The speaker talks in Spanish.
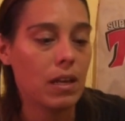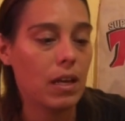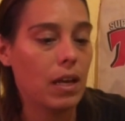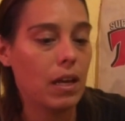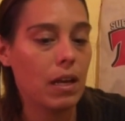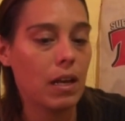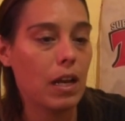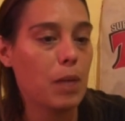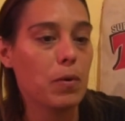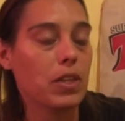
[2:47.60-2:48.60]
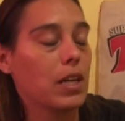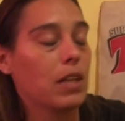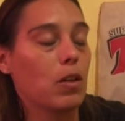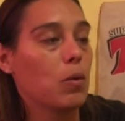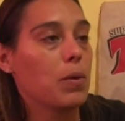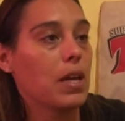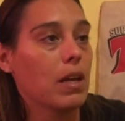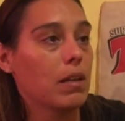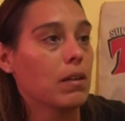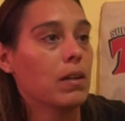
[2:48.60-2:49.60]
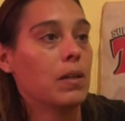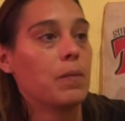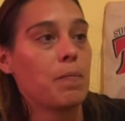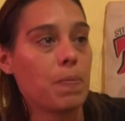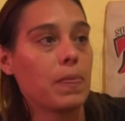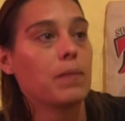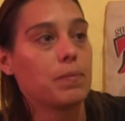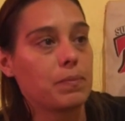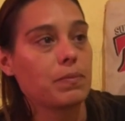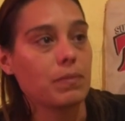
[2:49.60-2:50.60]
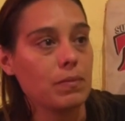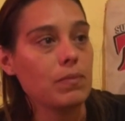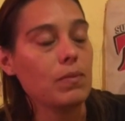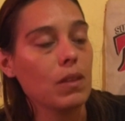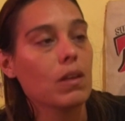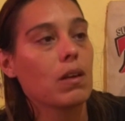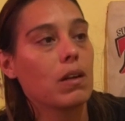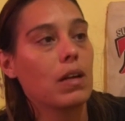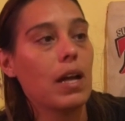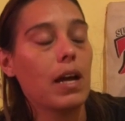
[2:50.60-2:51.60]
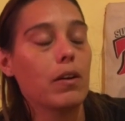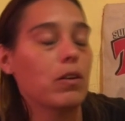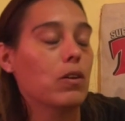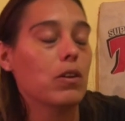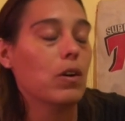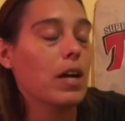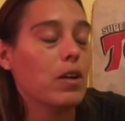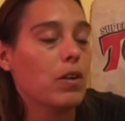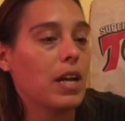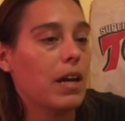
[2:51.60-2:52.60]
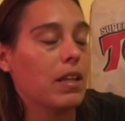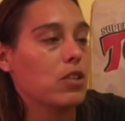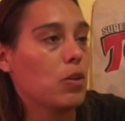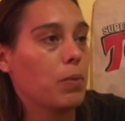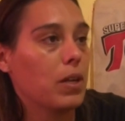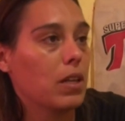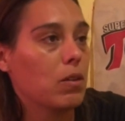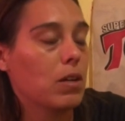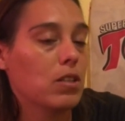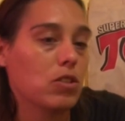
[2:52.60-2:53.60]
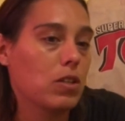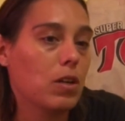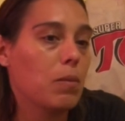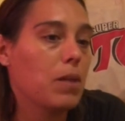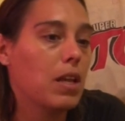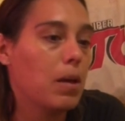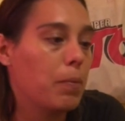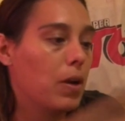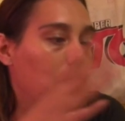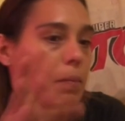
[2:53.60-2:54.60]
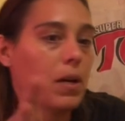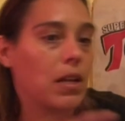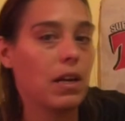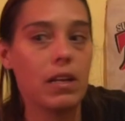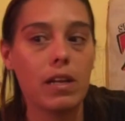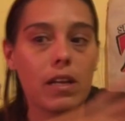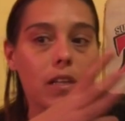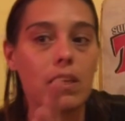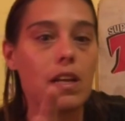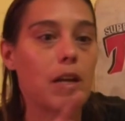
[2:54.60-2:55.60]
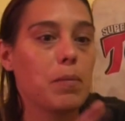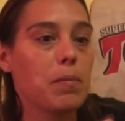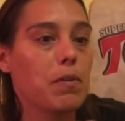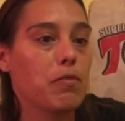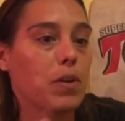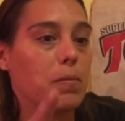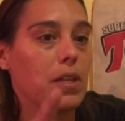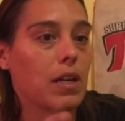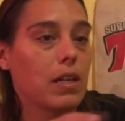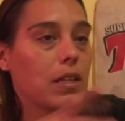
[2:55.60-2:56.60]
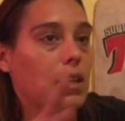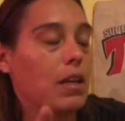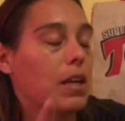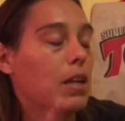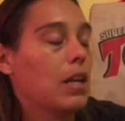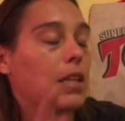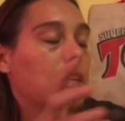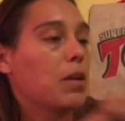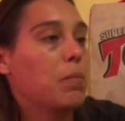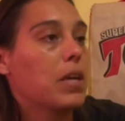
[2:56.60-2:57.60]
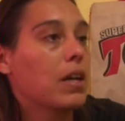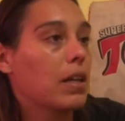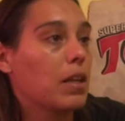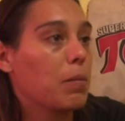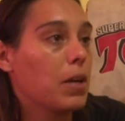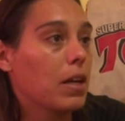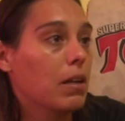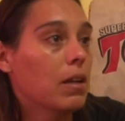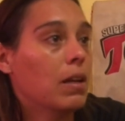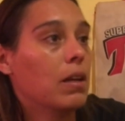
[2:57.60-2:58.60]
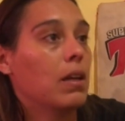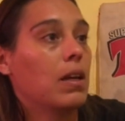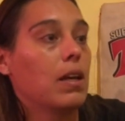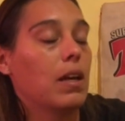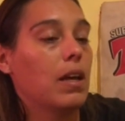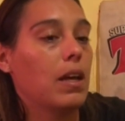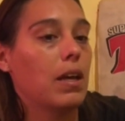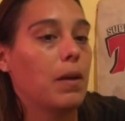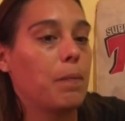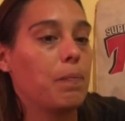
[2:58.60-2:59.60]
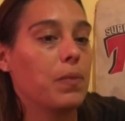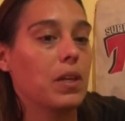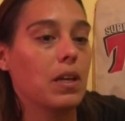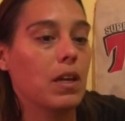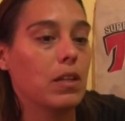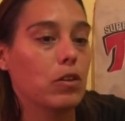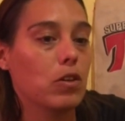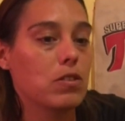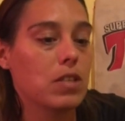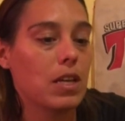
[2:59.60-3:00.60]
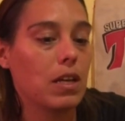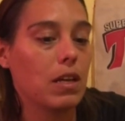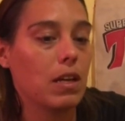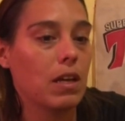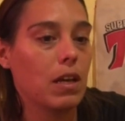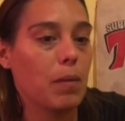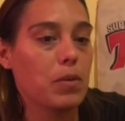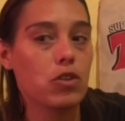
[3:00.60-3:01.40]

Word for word: eh, la hemos tratado no bien. Ninguna cuestión, digamos, este- claro, no, no gano nada yo poniendo eso. Yo tengo miles de problemas, el nene tiene la misma enfermedad que tiene el nene, la tiene mi hija también. Em, entonces, eh, a mí